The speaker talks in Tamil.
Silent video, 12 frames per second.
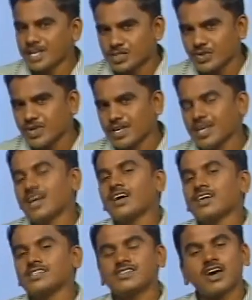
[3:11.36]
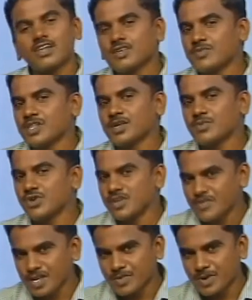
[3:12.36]
ஆனால் நீங்கள் சொன்னீங்க சாதி
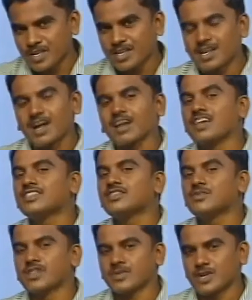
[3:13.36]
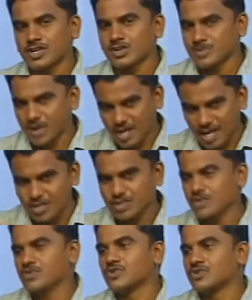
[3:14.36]
மத மொழி வேறுபாடின்றி அனைத்து மத மக்களும்
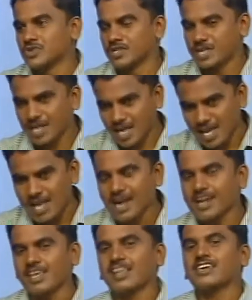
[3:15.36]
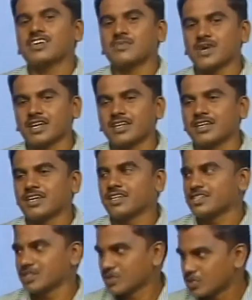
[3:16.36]
ஆராதிக்கும் ஒரு கலையாக இலக்கியமாக
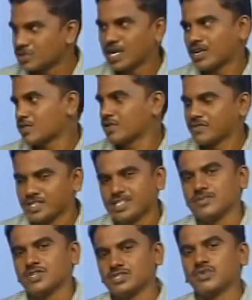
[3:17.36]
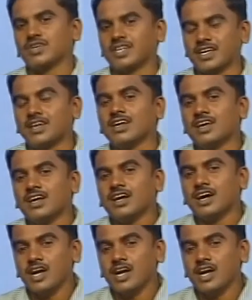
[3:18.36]
இருக்கிறது இந்த குற்றால குறவஞ்சி அப்படின்னு சொன்னீங்க